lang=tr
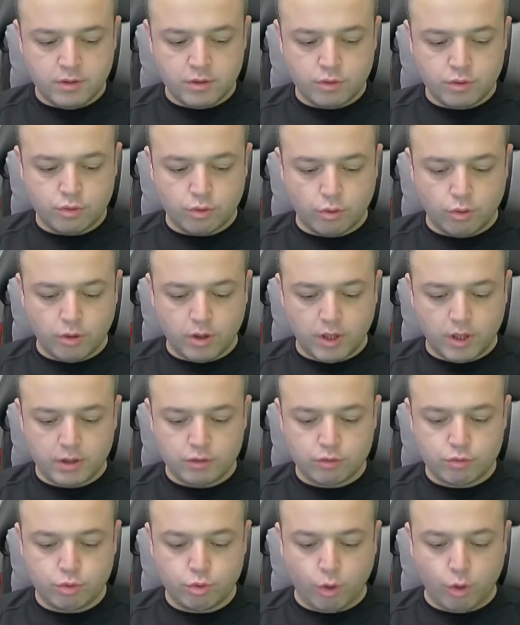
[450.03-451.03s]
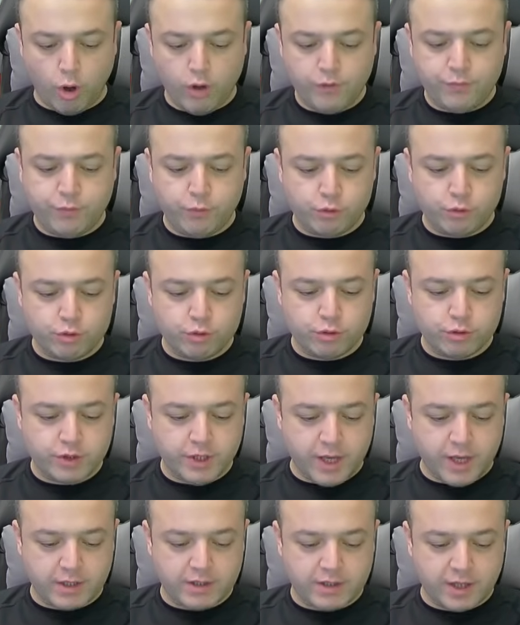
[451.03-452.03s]
Johan Cruyff vurdu.
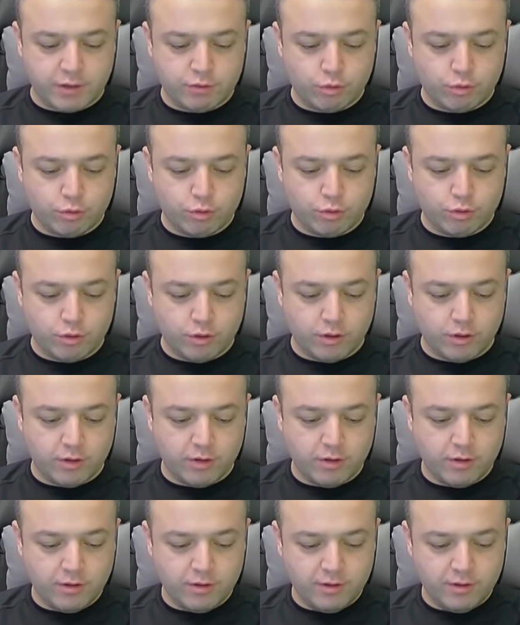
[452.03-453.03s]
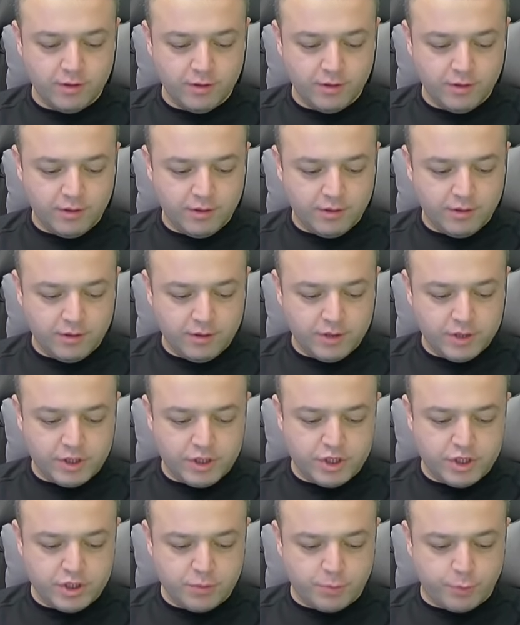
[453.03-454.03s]
Direkten döndü.
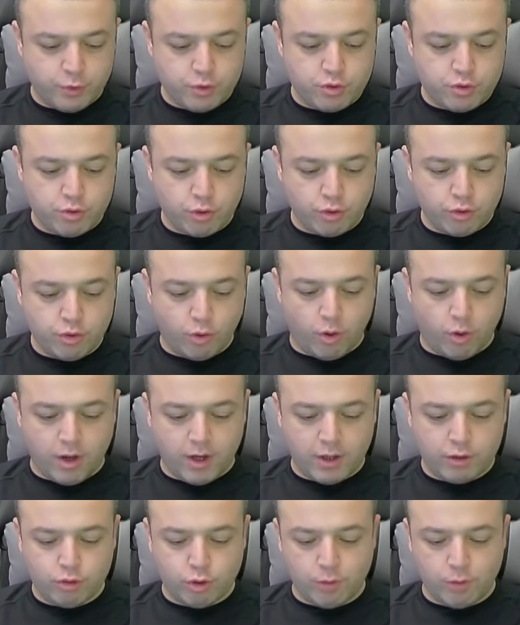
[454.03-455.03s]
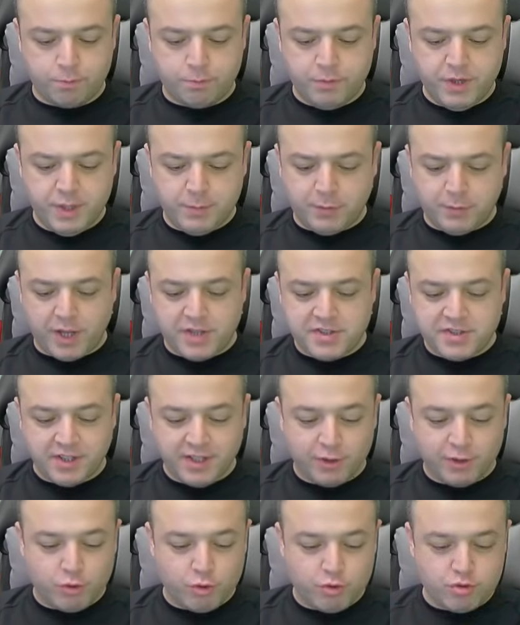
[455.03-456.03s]
İkinci pozisyon Johan Cruyff. Bir plasede
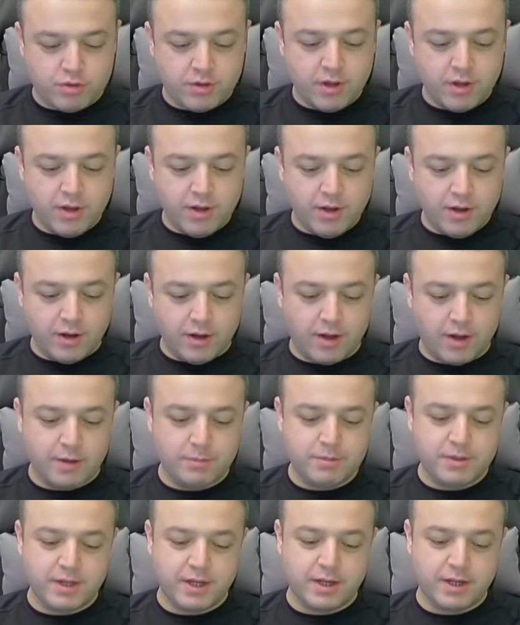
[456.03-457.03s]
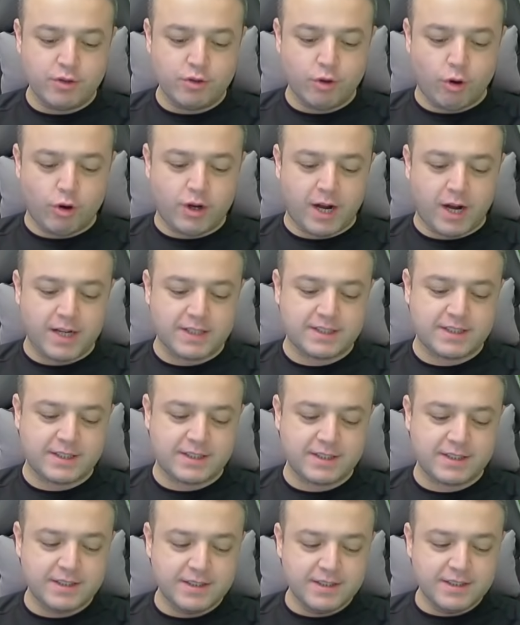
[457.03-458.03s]
güç Abi ya yok artık.
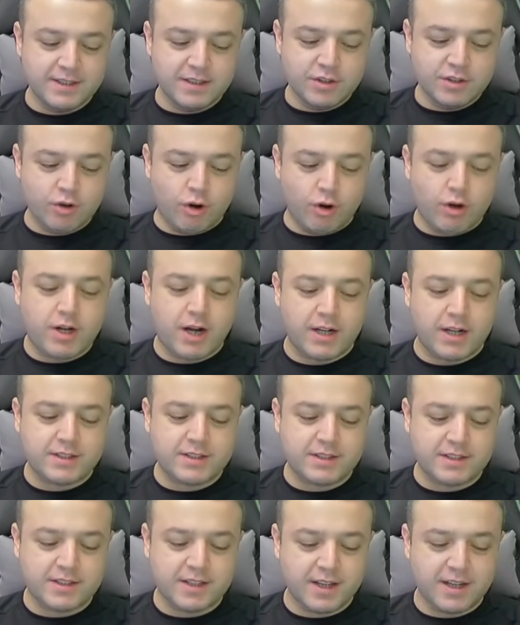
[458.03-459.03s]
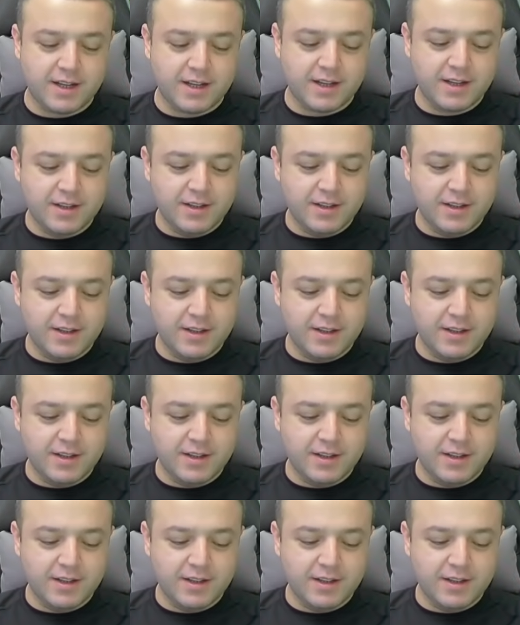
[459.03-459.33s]
Yok artık ya.